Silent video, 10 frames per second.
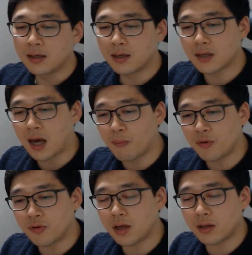그래서
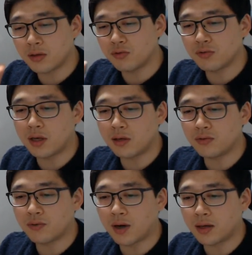암모니아는
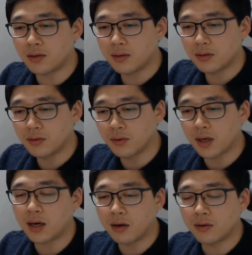윤활유와
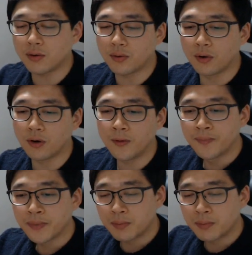용해가 어렵고